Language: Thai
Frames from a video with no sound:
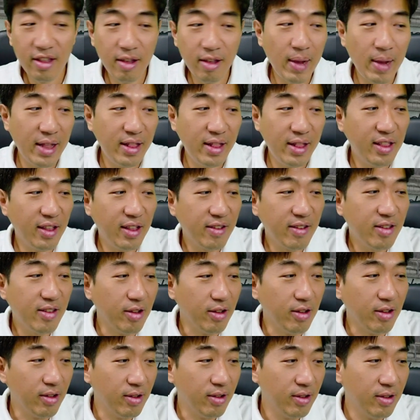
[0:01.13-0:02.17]
สมัยเรียนหนัง
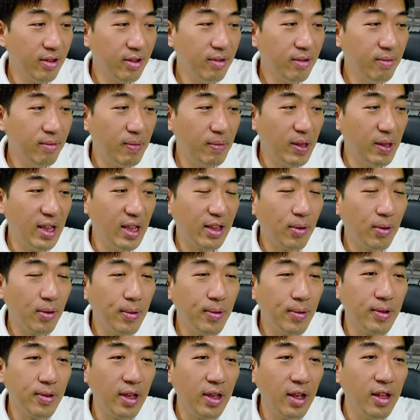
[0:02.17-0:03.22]
สือปริญญาโท
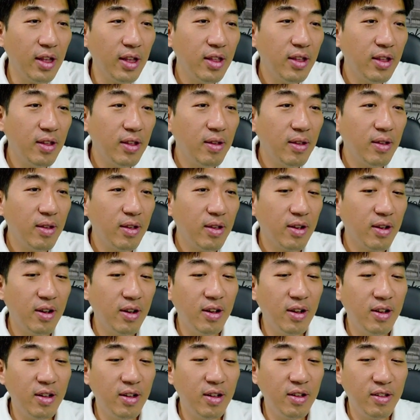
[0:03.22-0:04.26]
เนี่ย
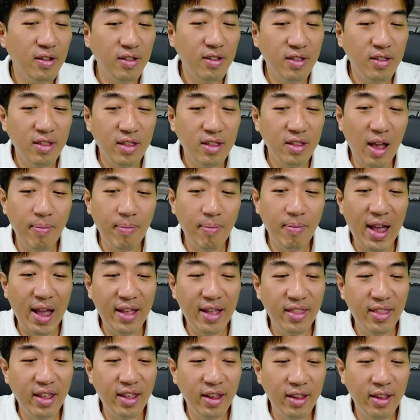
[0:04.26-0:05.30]
ก็ทำ
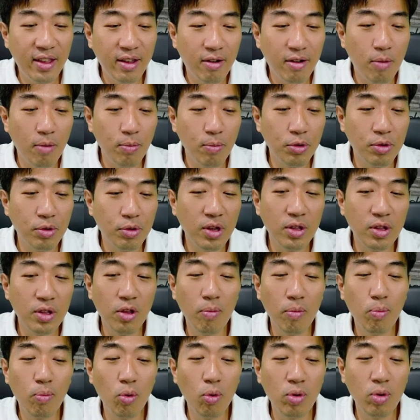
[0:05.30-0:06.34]
งานในคอมพิวเตอ
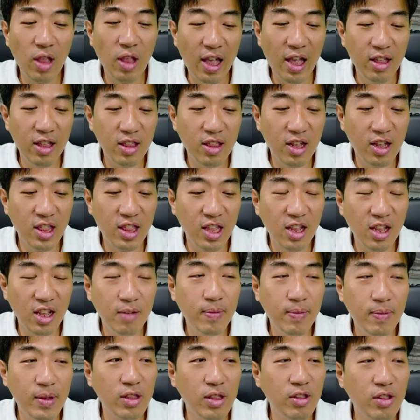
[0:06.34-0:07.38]
ร์โน้ตบุ๊กนะ ตอนนั้น
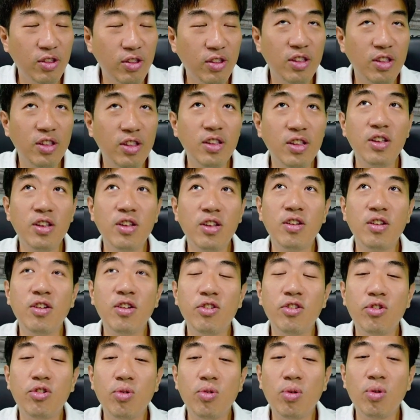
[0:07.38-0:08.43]
ก็เป็น
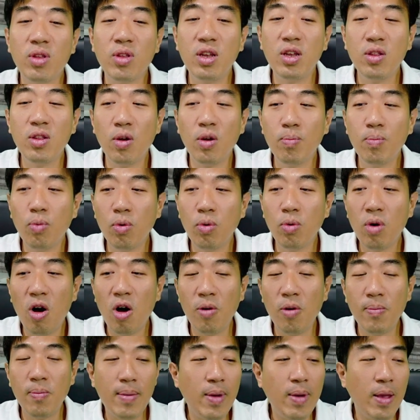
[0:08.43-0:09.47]
ช่วงที่โน้ตบุ๊ก
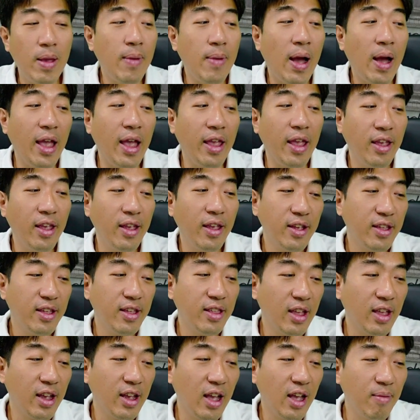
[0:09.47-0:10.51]
ออกมาใหม่
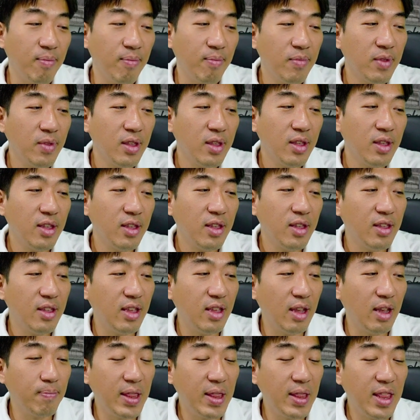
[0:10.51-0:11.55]
ๆ นะครับ
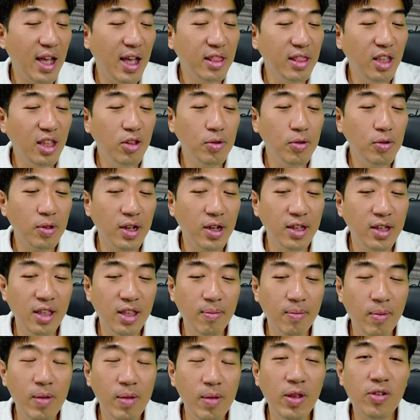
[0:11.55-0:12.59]
ยังเป็นทัชดดิสก์อยู่เลย
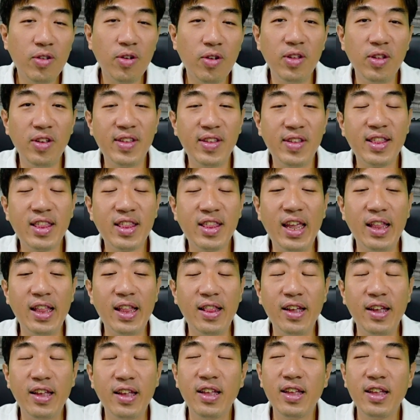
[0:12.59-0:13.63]
ยังไม่มีโซลิดสแต
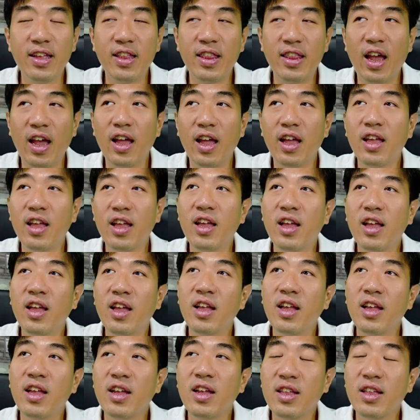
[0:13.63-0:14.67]
ทเลยนะ
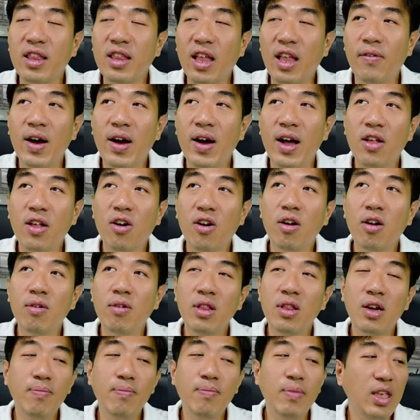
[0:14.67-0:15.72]
แต่ว่าเราก็
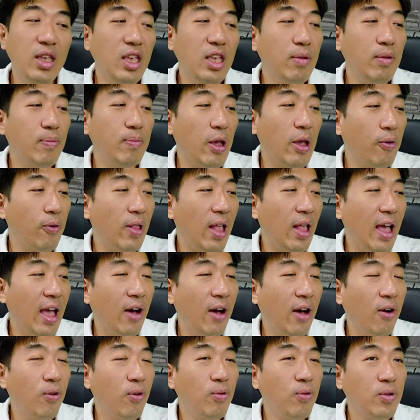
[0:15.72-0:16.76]
เริ่มมีอีเมล
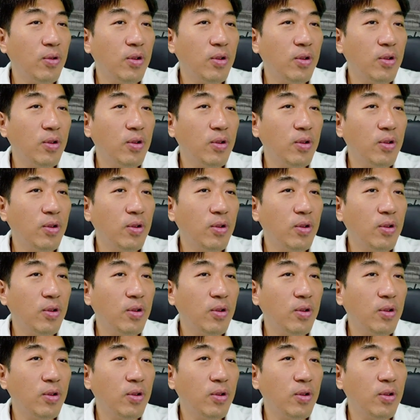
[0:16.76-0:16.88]
แล้ว